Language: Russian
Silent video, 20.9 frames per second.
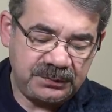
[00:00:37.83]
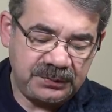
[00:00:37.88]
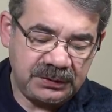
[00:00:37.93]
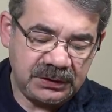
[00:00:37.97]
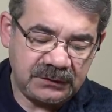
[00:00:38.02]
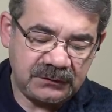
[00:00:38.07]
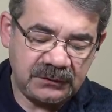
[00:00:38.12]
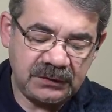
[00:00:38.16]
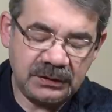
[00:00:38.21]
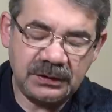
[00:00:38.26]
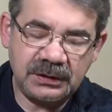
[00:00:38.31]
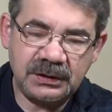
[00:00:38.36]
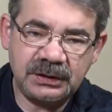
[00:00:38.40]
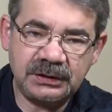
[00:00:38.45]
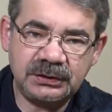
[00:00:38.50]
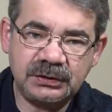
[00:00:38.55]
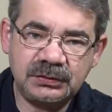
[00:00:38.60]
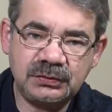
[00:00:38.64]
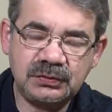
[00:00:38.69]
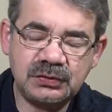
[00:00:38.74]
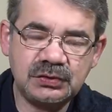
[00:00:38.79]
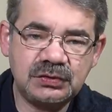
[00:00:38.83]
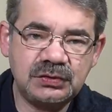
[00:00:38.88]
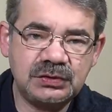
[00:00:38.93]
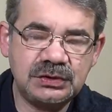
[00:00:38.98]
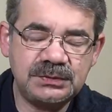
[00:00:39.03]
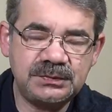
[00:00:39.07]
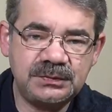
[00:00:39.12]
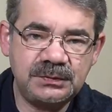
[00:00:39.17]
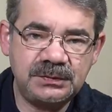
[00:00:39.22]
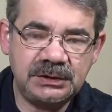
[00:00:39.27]
Первое – это то, что
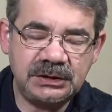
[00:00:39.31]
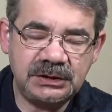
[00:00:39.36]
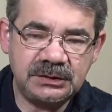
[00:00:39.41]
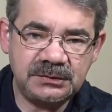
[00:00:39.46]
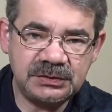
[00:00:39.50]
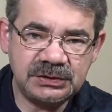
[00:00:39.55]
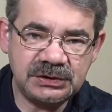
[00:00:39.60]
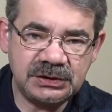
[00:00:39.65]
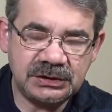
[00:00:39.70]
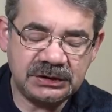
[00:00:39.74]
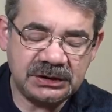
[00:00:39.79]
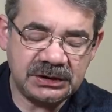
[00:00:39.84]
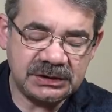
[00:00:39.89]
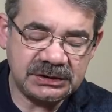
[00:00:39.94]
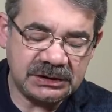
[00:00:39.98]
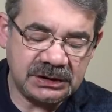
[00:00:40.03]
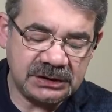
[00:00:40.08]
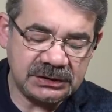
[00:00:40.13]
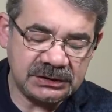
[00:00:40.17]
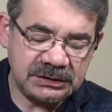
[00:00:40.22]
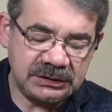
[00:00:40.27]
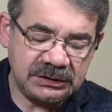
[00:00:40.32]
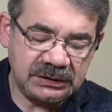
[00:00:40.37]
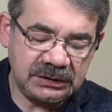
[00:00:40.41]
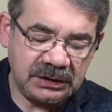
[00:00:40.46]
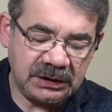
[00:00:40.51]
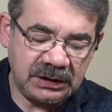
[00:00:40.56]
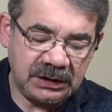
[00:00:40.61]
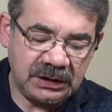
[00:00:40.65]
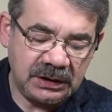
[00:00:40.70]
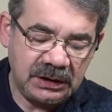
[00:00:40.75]
Республика Башкортостан
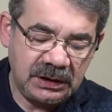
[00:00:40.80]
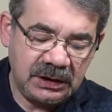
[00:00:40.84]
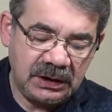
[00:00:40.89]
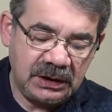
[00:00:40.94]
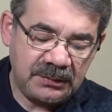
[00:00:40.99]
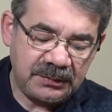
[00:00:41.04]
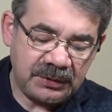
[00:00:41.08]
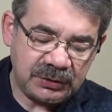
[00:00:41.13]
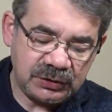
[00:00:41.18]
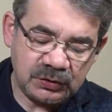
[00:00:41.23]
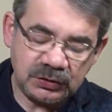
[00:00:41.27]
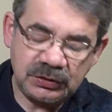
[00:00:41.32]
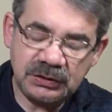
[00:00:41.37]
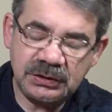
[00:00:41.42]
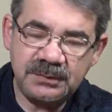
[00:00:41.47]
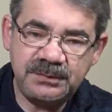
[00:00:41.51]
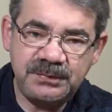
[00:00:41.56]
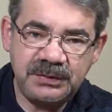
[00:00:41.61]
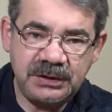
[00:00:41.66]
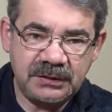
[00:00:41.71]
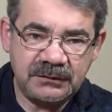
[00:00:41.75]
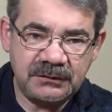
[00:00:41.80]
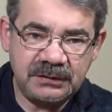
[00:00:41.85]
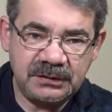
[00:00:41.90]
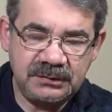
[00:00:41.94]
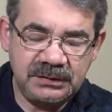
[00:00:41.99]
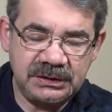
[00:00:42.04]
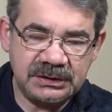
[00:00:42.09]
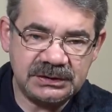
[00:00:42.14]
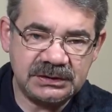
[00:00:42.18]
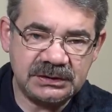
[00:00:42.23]
заняла почетное первое
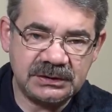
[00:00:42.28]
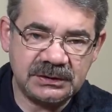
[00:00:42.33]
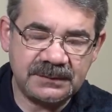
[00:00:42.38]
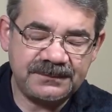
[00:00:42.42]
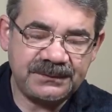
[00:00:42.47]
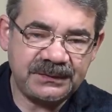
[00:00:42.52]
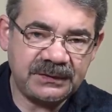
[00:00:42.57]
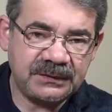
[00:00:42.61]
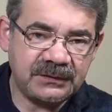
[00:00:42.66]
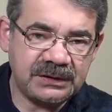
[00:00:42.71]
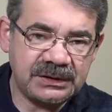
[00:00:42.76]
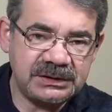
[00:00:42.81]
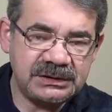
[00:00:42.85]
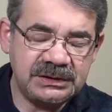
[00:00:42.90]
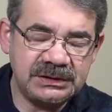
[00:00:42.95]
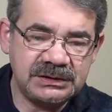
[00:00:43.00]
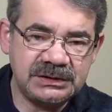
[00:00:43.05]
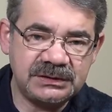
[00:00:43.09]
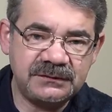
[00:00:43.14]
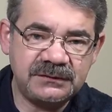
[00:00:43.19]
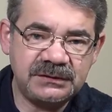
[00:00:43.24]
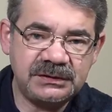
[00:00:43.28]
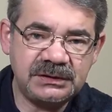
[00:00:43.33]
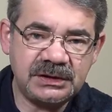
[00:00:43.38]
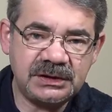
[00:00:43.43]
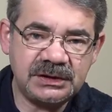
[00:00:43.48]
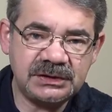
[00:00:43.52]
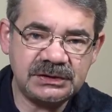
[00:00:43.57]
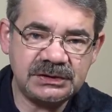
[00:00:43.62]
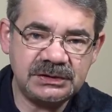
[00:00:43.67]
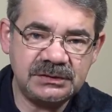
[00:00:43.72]
место в Российской
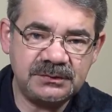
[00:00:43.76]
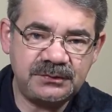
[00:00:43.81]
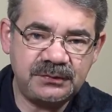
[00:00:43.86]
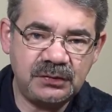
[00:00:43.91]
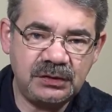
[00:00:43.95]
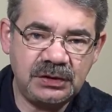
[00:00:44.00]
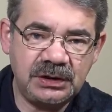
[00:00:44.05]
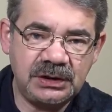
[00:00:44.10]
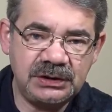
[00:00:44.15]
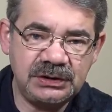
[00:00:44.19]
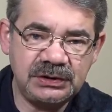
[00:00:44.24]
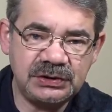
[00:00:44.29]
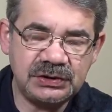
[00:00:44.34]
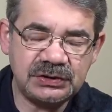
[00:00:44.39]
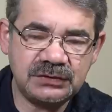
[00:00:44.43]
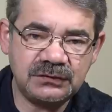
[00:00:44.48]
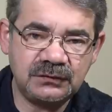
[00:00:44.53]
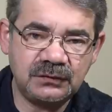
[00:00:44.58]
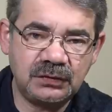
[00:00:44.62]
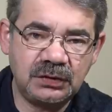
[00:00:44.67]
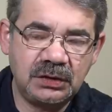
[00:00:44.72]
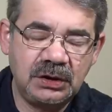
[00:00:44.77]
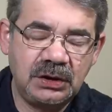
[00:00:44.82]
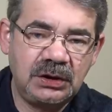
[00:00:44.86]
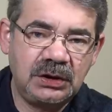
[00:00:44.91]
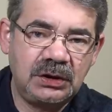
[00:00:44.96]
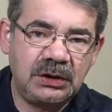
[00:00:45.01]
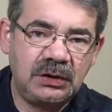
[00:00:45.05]
Федерации по количеству